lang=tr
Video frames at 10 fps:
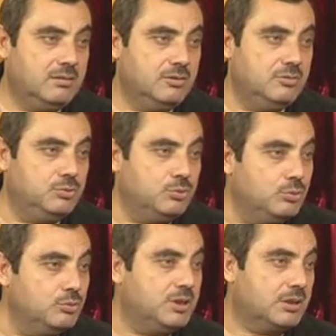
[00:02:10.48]
E bu
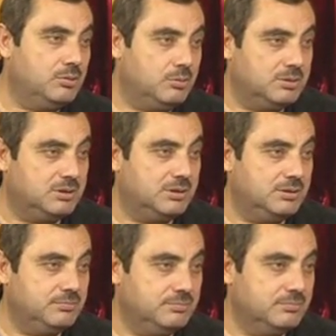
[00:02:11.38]
kulun
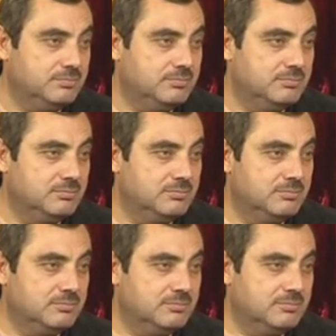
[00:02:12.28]
teknolojisi.
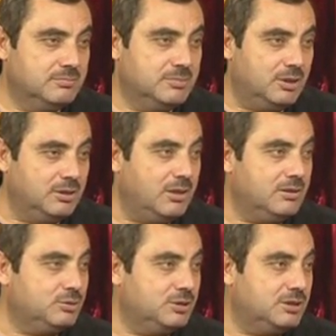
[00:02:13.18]

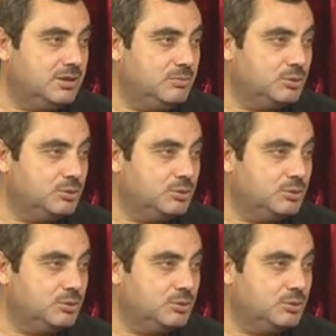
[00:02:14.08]
Allah'ın sistemi